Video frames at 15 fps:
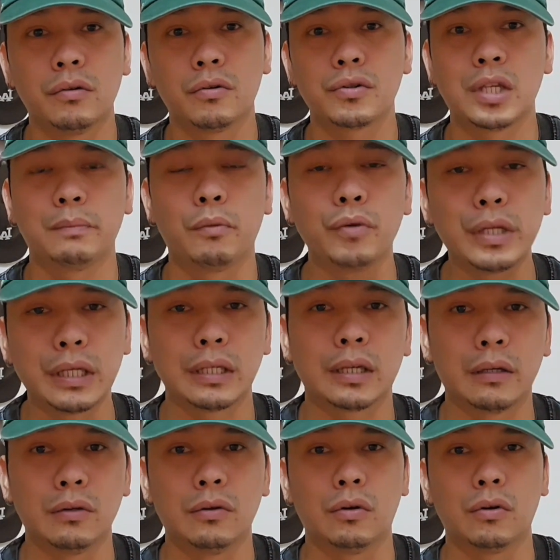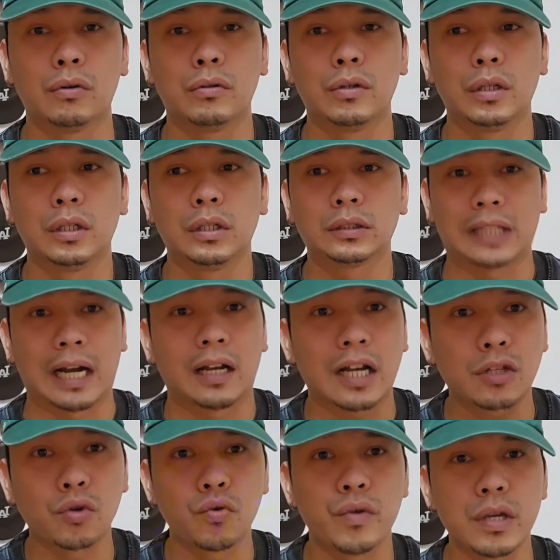kayo, sipunin kayo, o
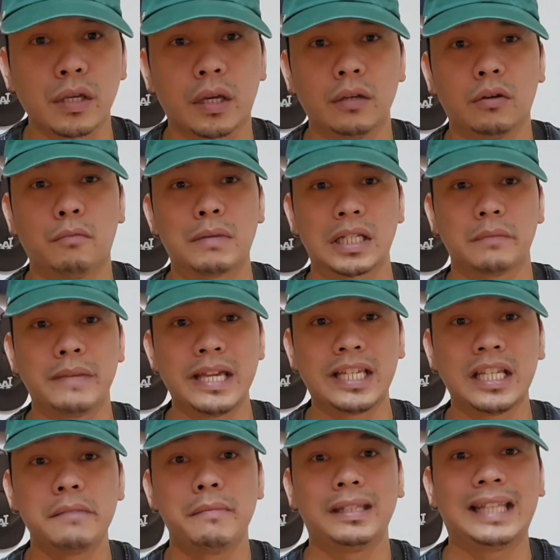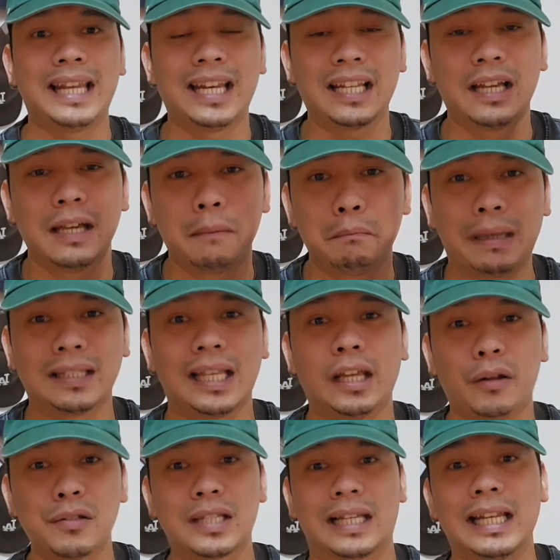rangkasuhin kayo, mas maigi na may dala, may
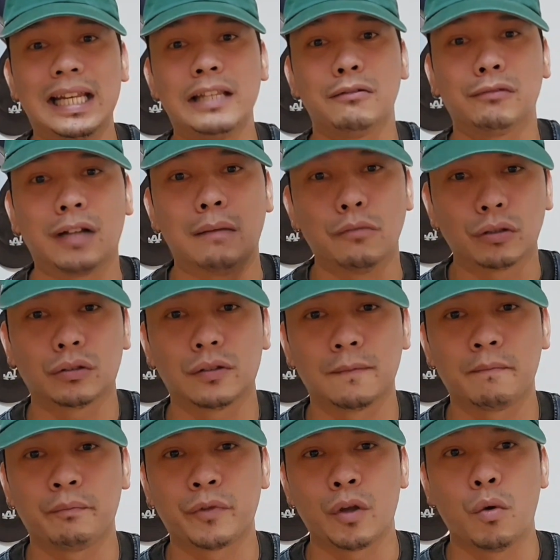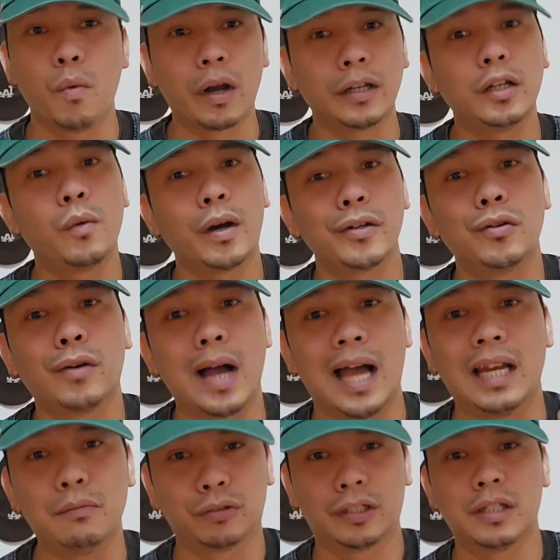dala kayong sarili niyong gamot. Huwag na huwag niyong
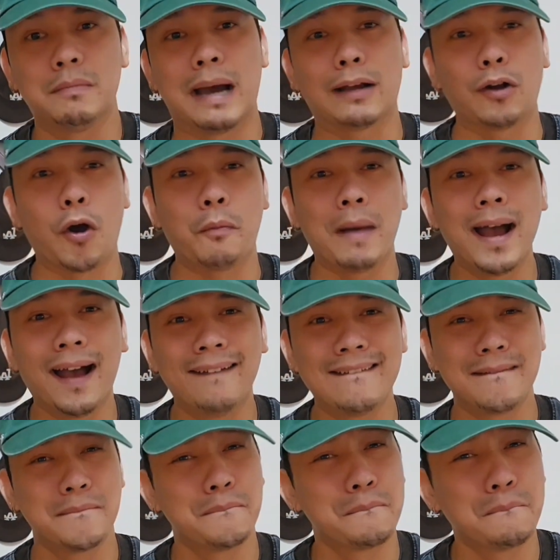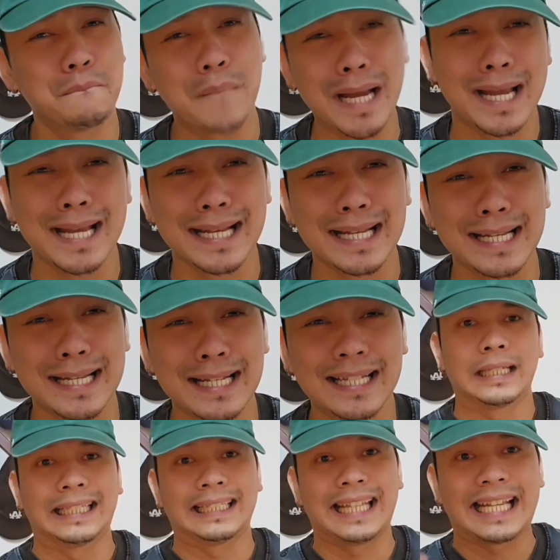kakalimutan yung mga ropa.
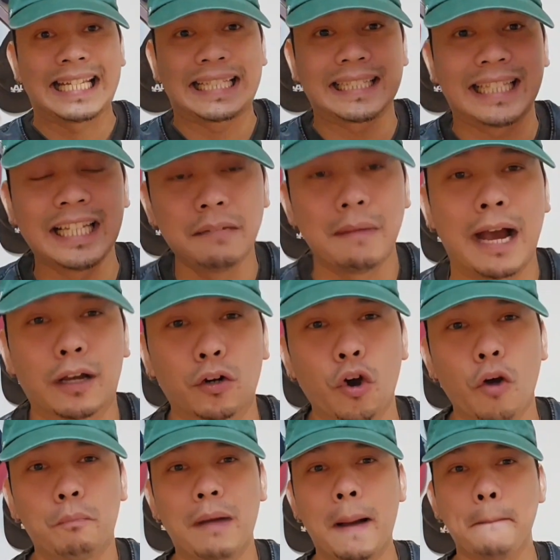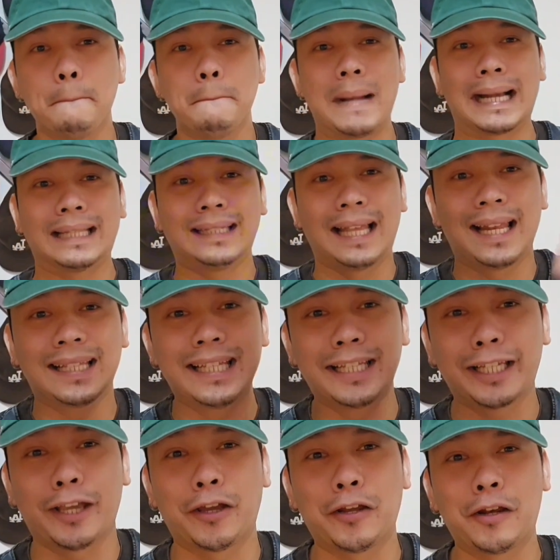Next thing mga ropa, magdala
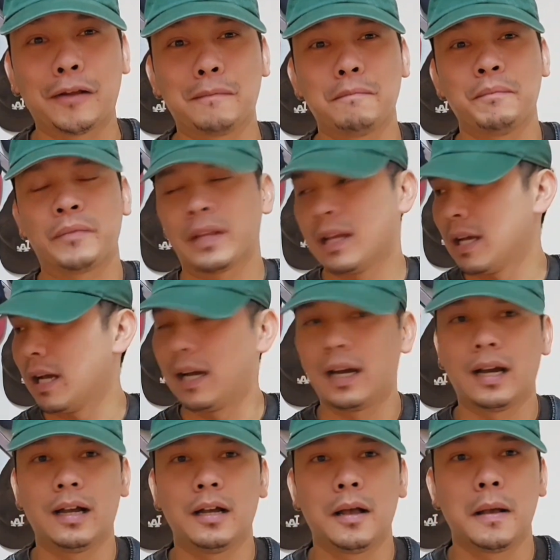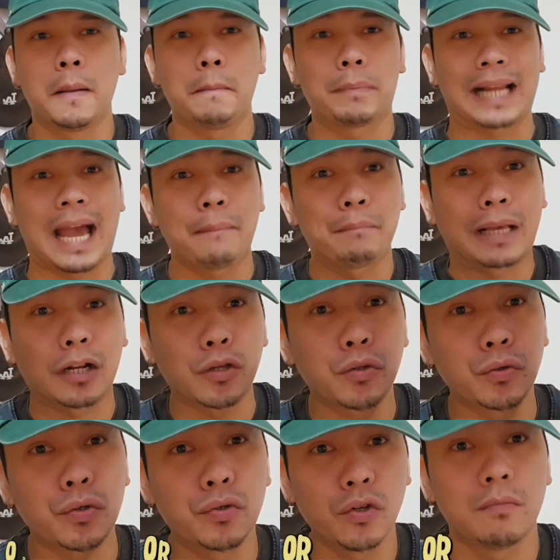din kayo ng uh, proper
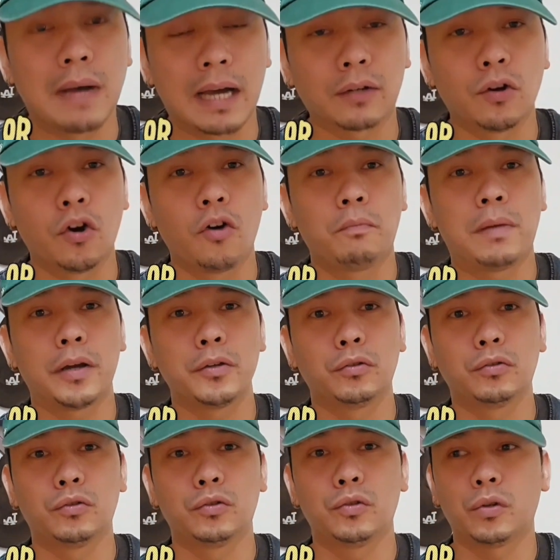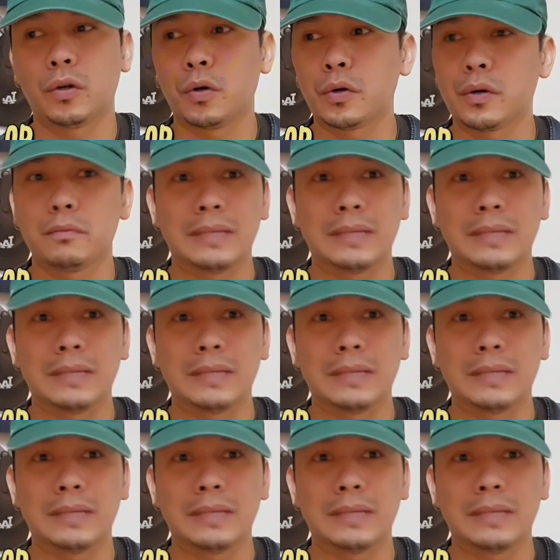shoes niyo mga ropa, yung